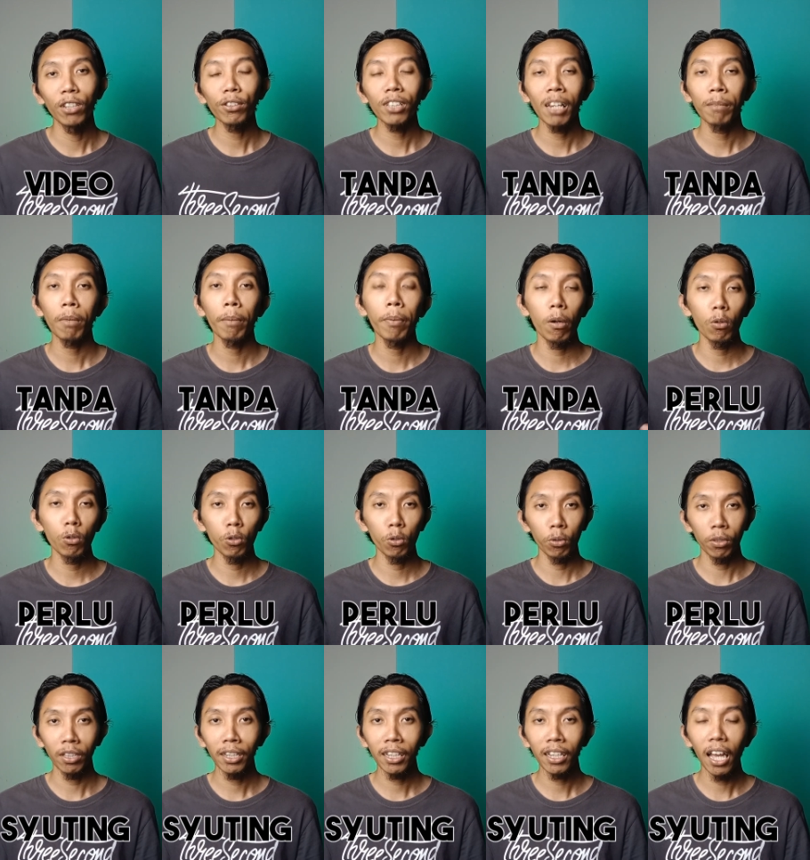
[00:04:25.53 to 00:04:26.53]
tanpa perlu
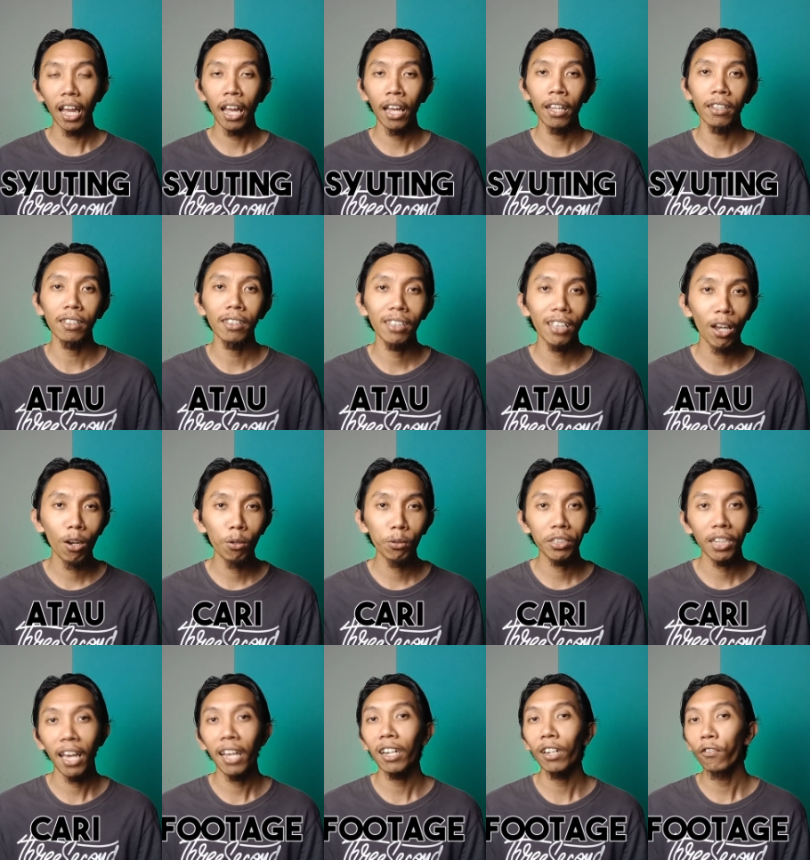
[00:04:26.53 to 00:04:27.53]
syuting atau
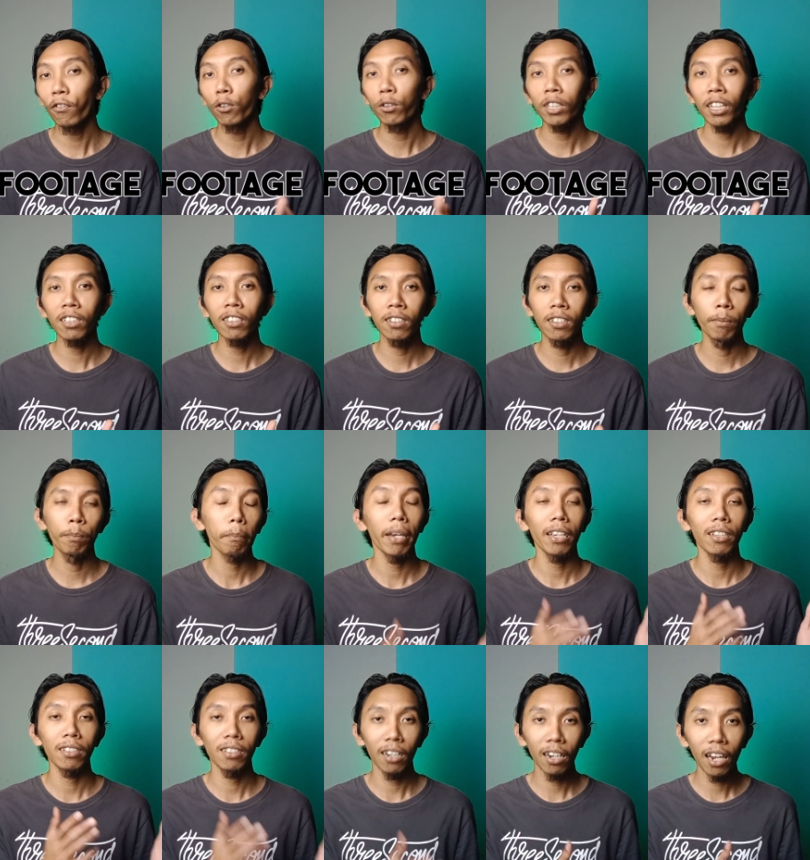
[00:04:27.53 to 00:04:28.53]
cari footage di
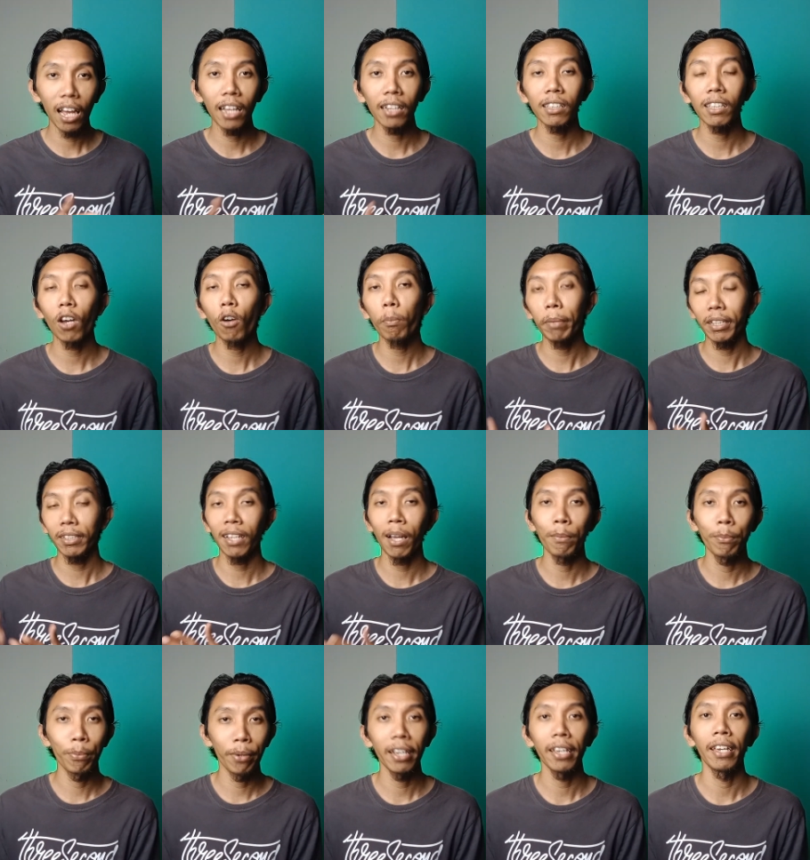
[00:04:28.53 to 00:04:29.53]
Pixel atau
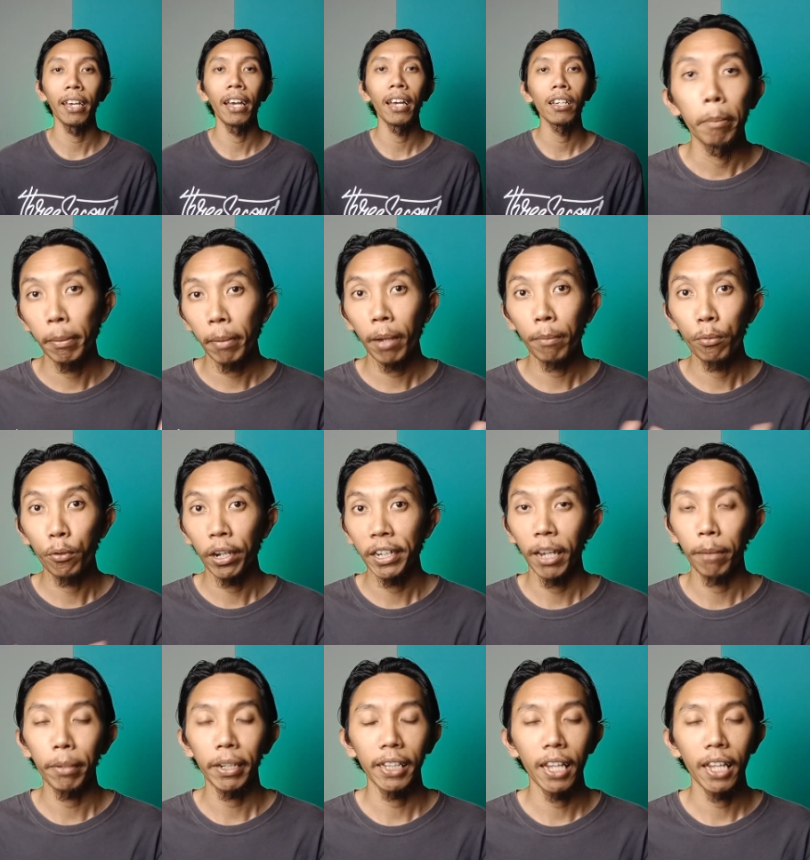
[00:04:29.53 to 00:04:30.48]
Pixabay ya. Memang bukan yang